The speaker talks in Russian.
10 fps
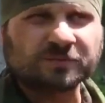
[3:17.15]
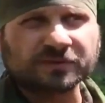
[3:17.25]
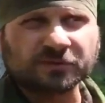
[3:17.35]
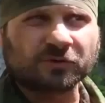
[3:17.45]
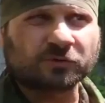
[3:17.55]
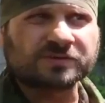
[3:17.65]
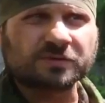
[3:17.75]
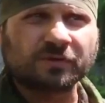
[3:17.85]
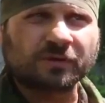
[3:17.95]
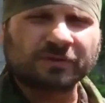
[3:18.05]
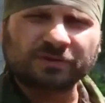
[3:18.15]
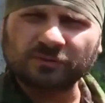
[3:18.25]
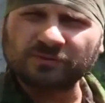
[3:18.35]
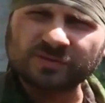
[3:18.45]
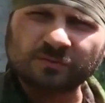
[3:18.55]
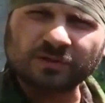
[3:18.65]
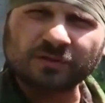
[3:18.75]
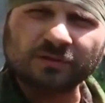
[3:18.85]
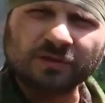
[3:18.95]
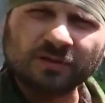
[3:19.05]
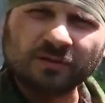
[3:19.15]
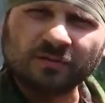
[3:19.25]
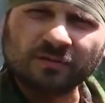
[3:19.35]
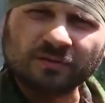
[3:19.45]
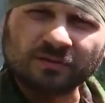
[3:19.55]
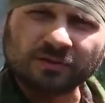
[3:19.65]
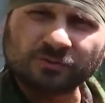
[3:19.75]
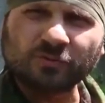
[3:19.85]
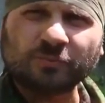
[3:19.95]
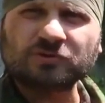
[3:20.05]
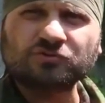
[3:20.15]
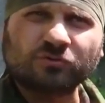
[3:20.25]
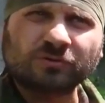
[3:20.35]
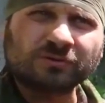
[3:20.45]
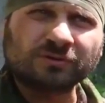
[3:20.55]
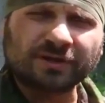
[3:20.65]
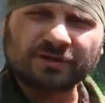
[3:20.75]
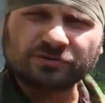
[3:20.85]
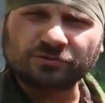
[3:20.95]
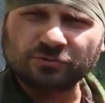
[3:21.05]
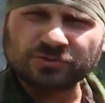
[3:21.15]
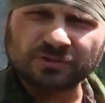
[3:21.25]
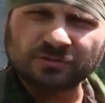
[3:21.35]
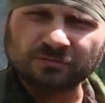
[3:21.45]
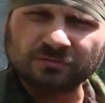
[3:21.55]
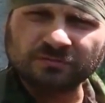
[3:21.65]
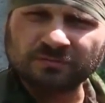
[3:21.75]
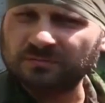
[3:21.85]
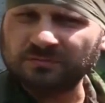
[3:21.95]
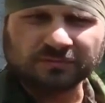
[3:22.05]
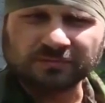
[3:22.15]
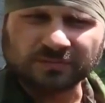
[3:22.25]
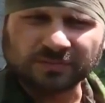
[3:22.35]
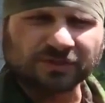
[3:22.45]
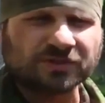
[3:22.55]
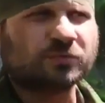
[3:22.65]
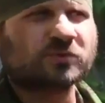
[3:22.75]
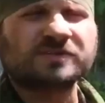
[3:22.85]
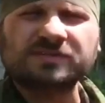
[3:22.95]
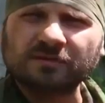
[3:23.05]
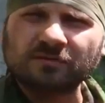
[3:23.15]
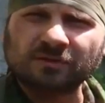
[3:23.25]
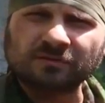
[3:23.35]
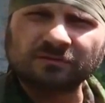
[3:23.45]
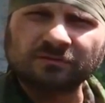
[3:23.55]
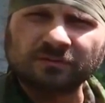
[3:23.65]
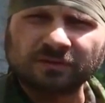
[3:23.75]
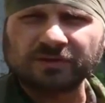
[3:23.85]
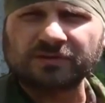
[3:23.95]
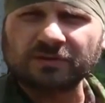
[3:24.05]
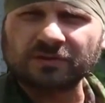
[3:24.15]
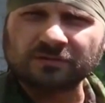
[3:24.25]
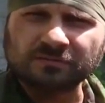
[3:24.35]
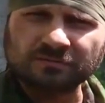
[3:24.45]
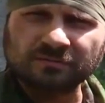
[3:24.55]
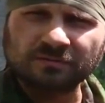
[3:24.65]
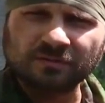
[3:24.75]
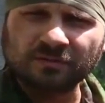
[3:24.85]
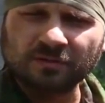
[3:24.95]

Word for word: Он сплотил вокруг себя батальон Сомали, который прошел горячие точки. Это не просто слова, это дело.